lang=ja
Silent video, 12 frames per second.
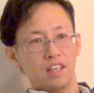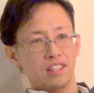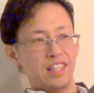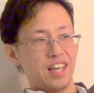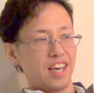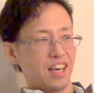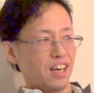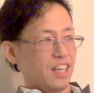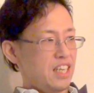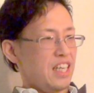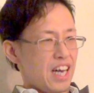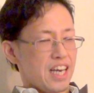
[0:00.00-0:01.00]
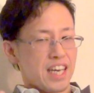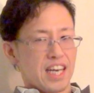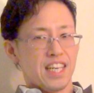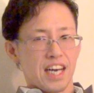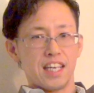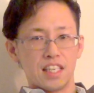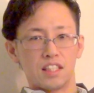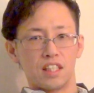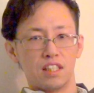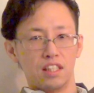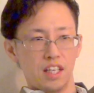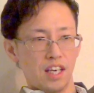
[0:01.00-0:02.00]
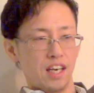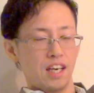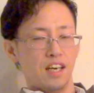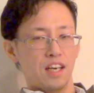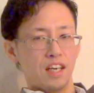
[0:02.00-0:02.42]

でイライライライラしてきて、